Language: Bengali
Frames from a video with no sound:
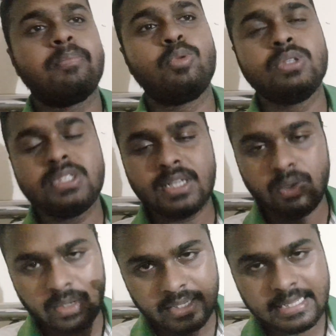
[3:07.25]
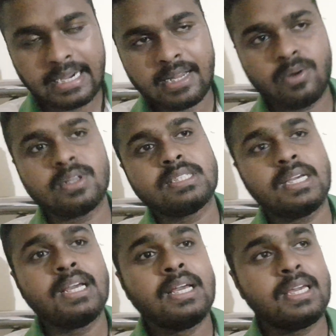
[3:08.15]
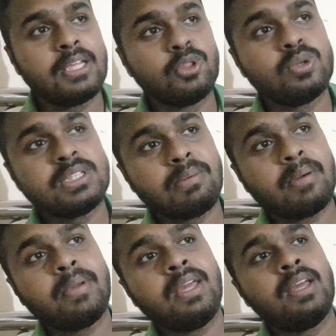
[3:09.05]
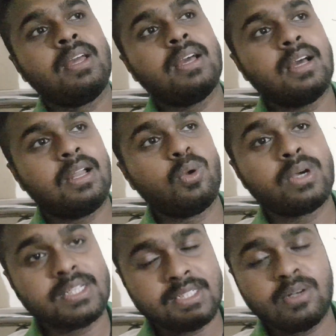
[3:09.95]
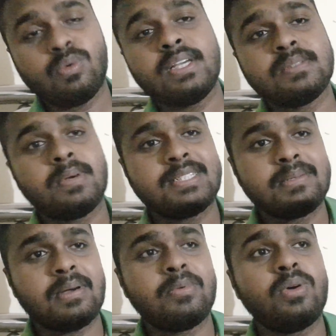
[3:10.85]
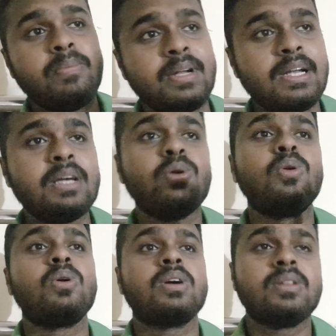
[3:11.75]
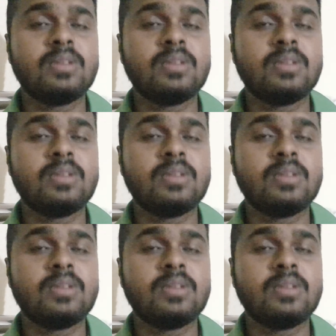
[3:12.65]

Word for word: পজিশন ওখানে দেখানো হয়েছে কিন্তু যেভাবে লোকেশন ওয়াইজ বা যেভাবে ওই বিল্ডিংগুলো